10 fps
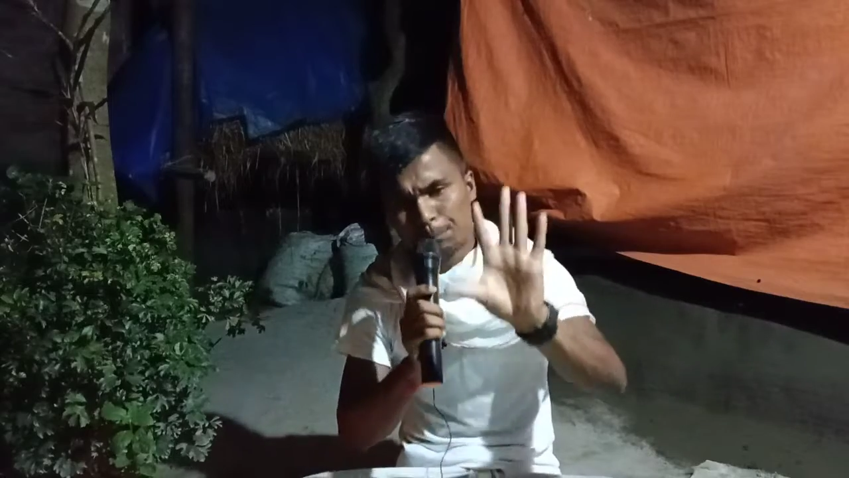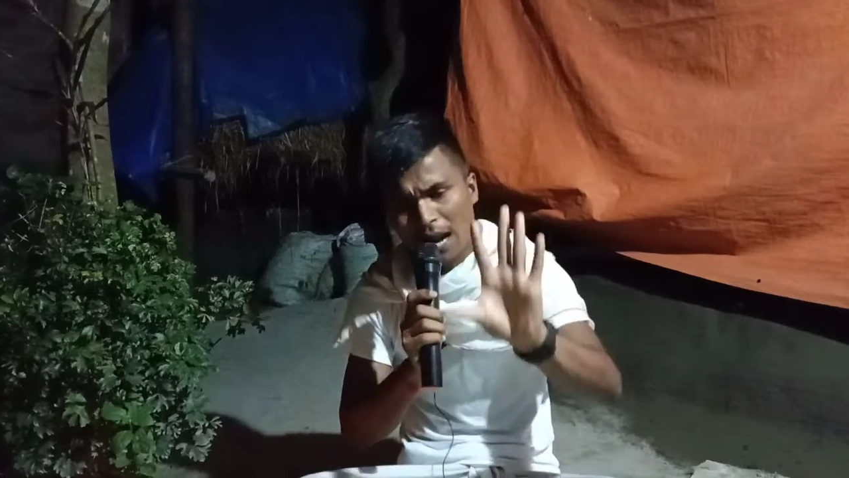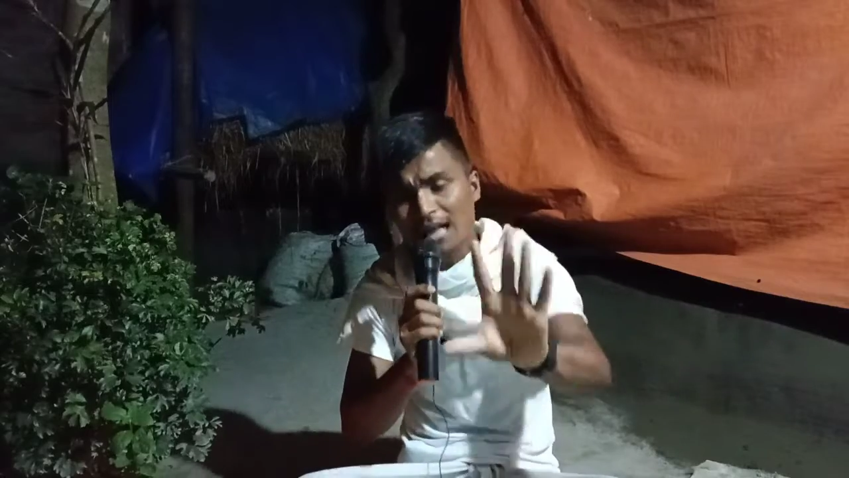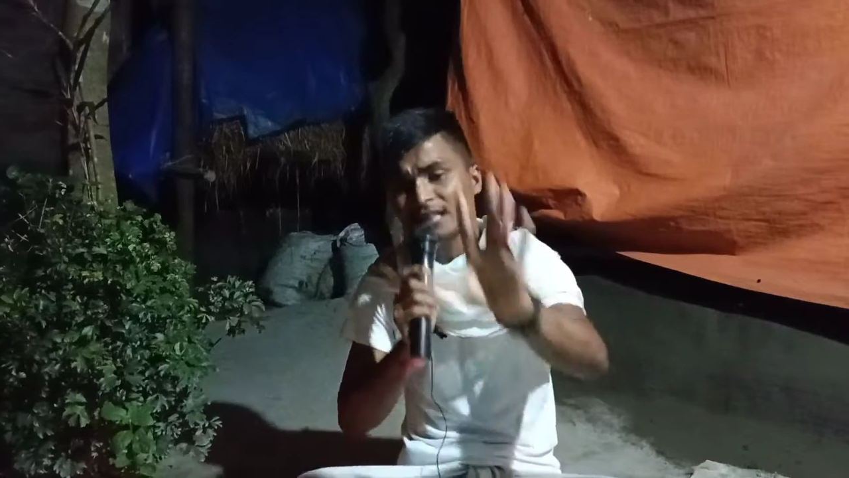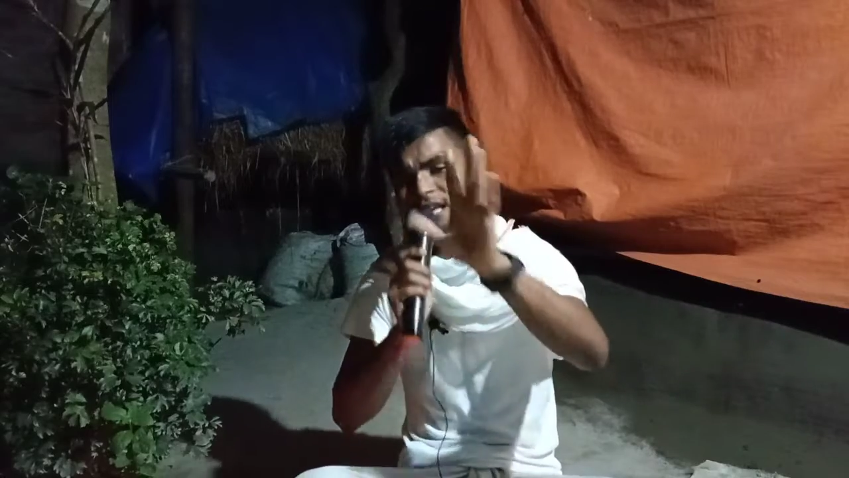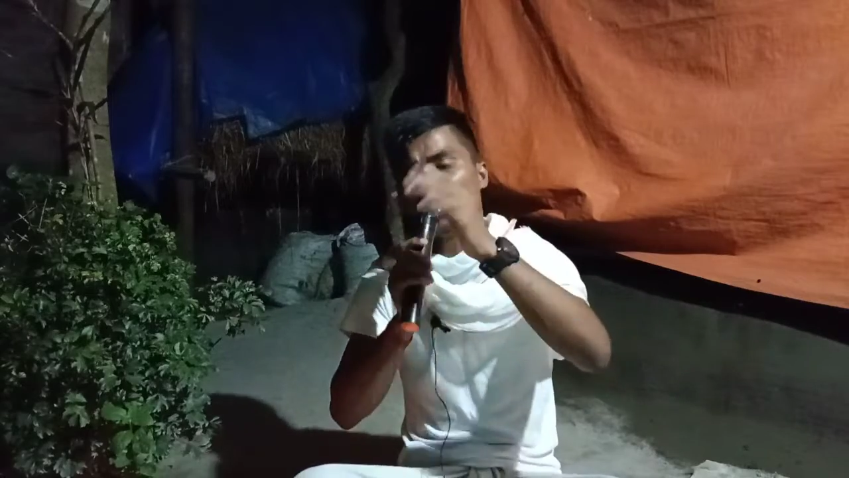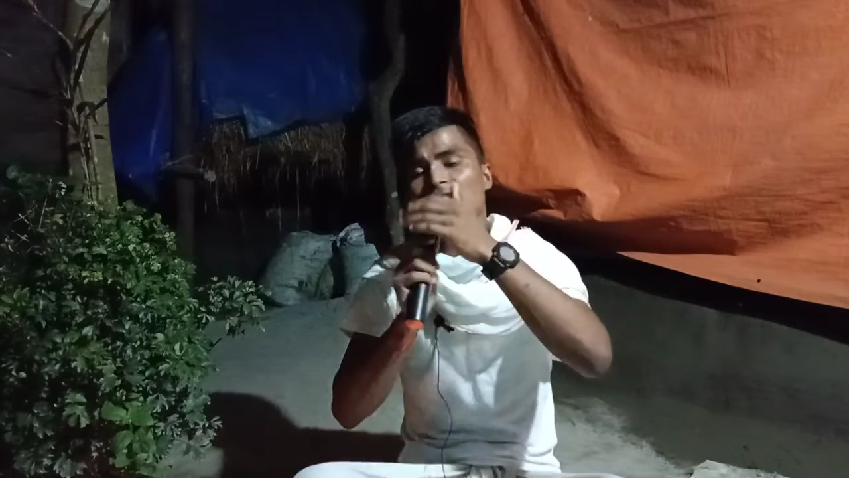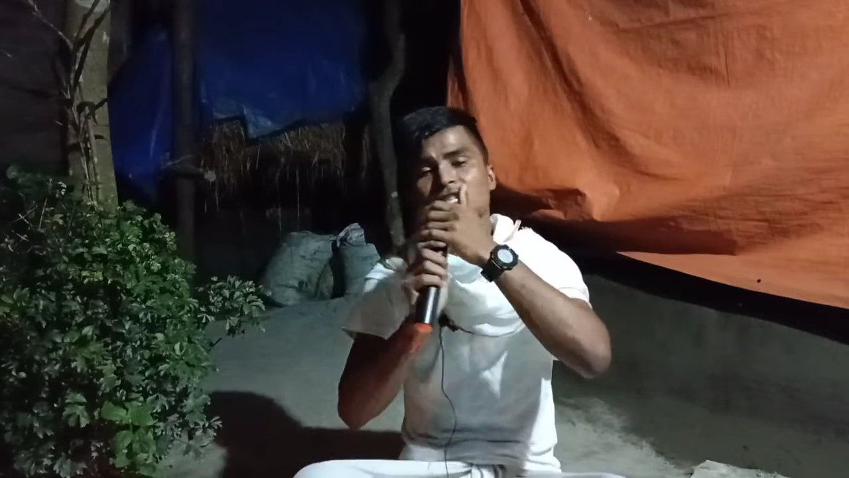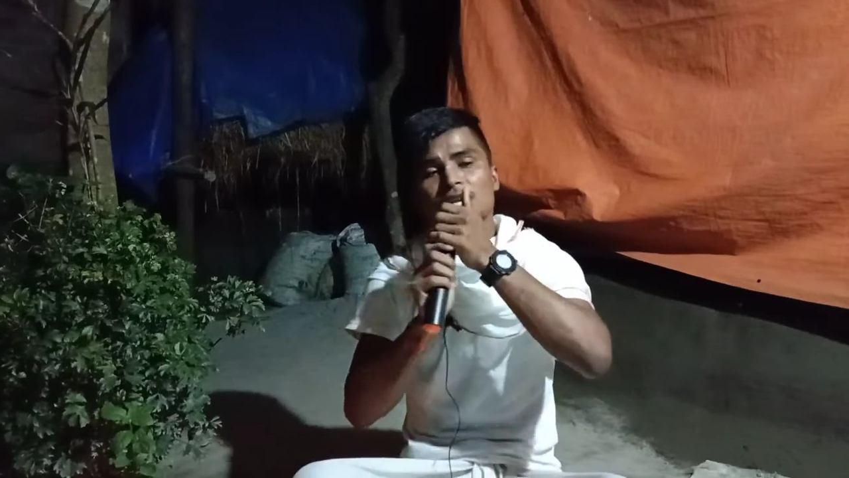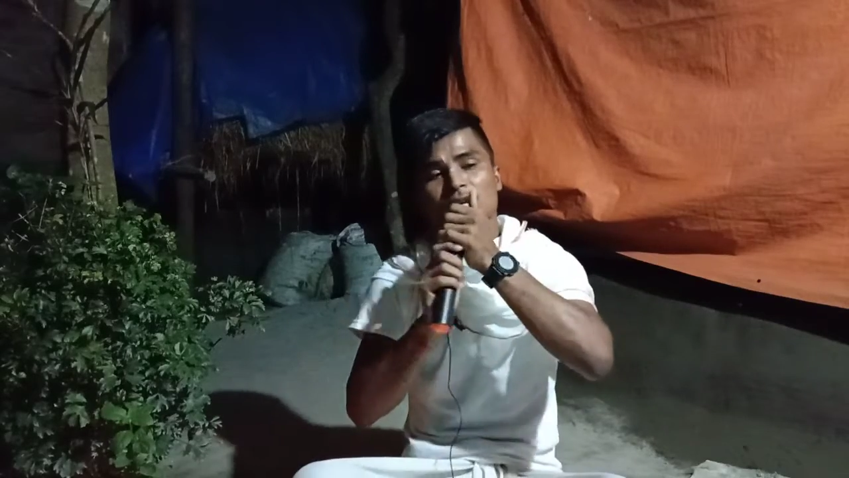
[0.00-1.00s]
ভ্রান্তি
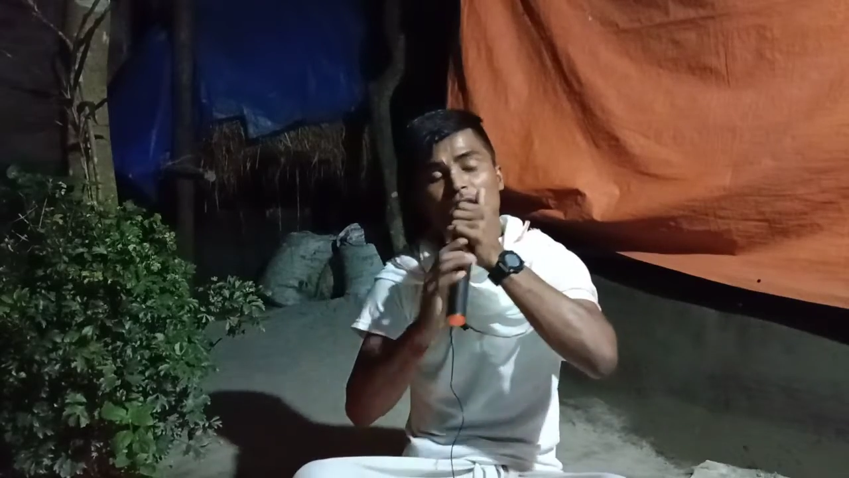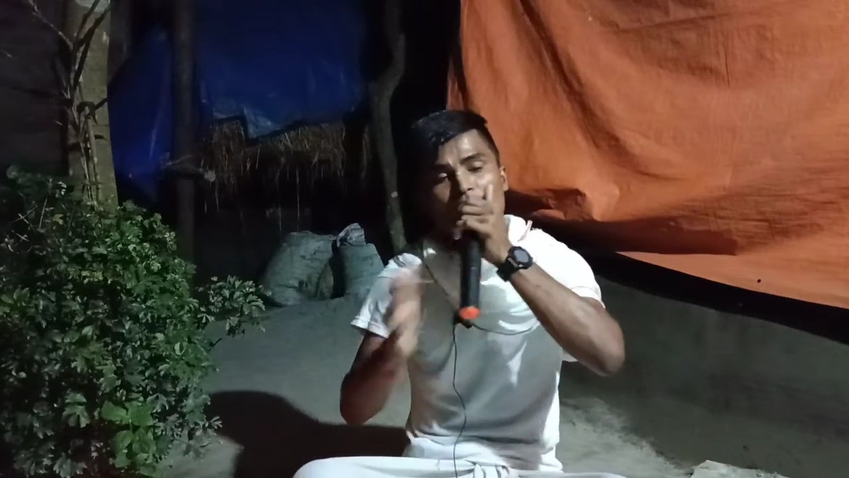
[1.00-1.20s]
নাশিনী